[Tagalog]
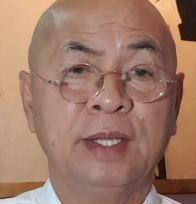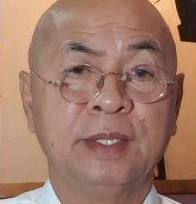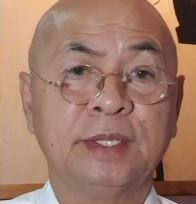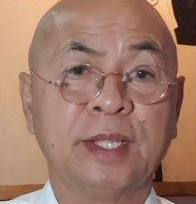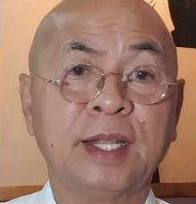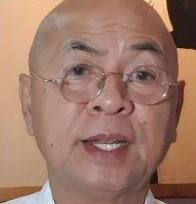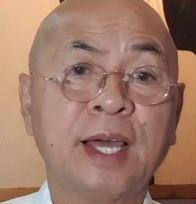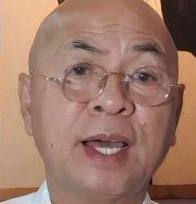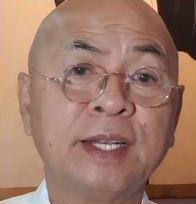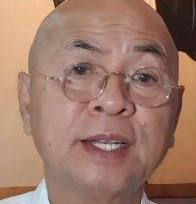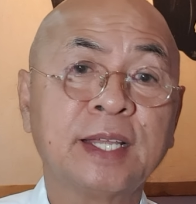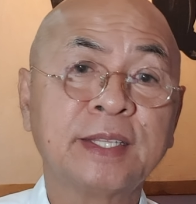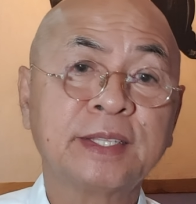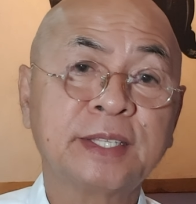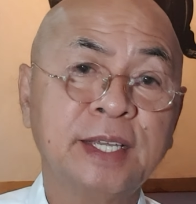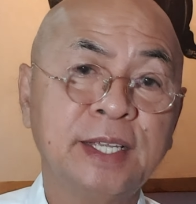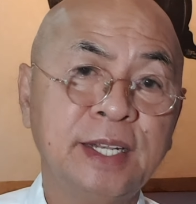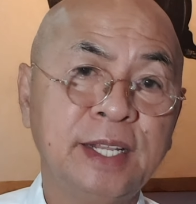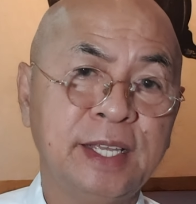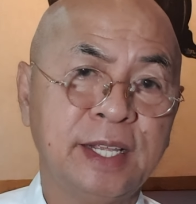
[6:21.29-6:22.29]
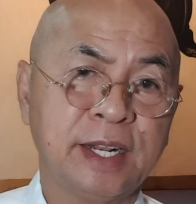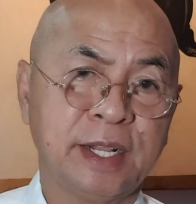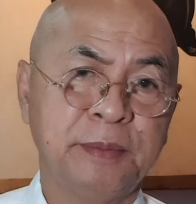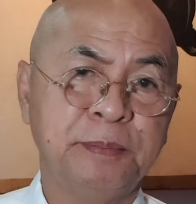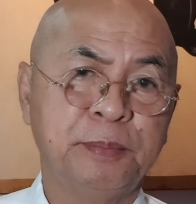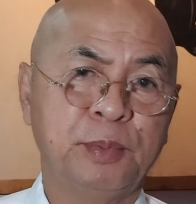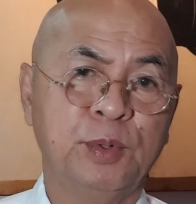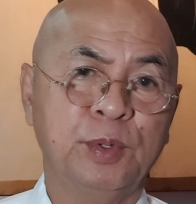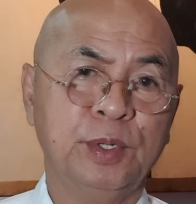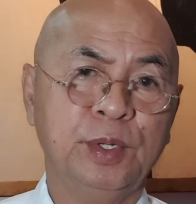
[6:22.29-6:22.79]
Nananatili rin
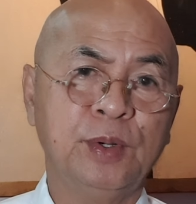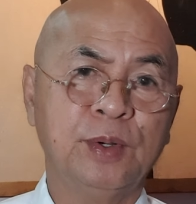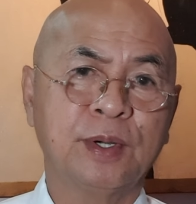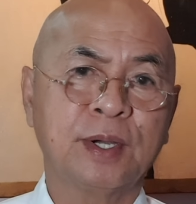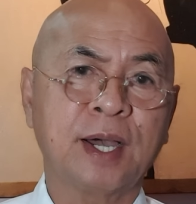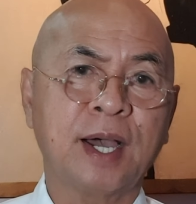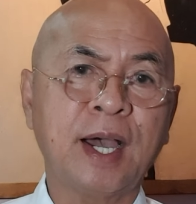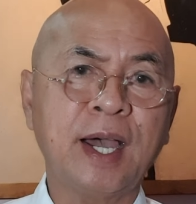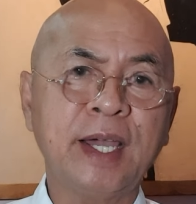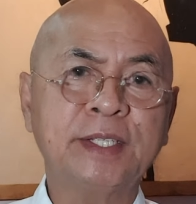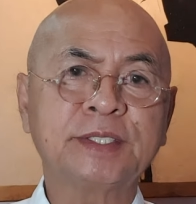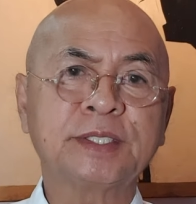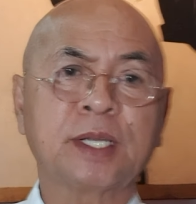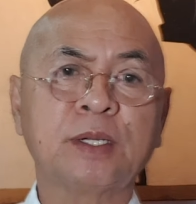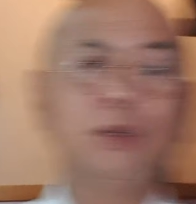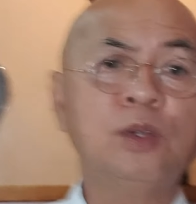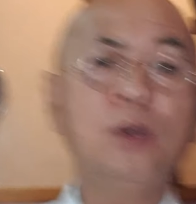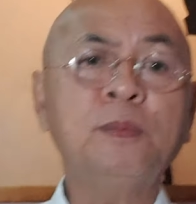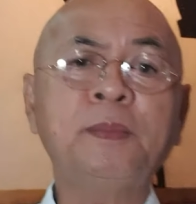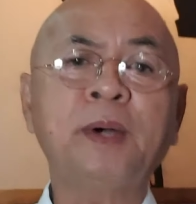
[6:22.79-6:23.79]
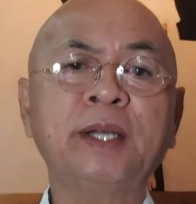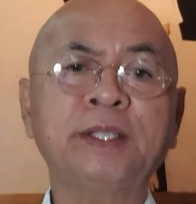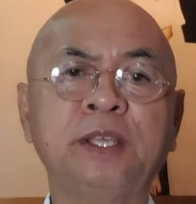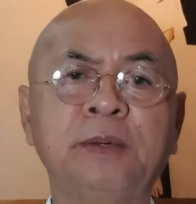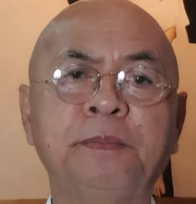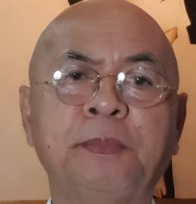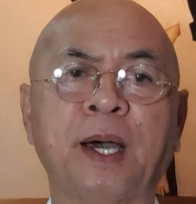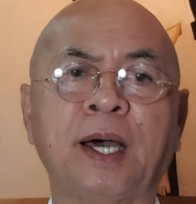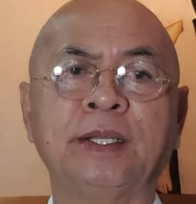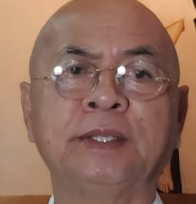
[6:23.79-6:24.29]
po yung kahit sa lumang
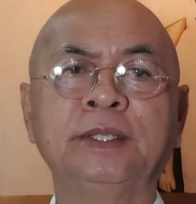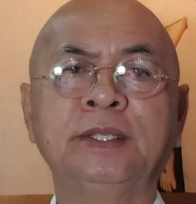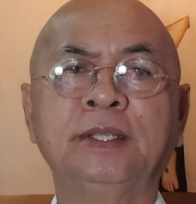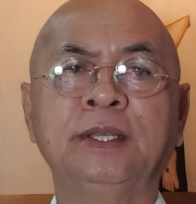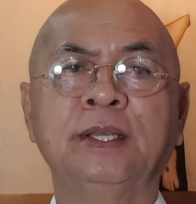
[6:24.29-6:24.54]
tipan,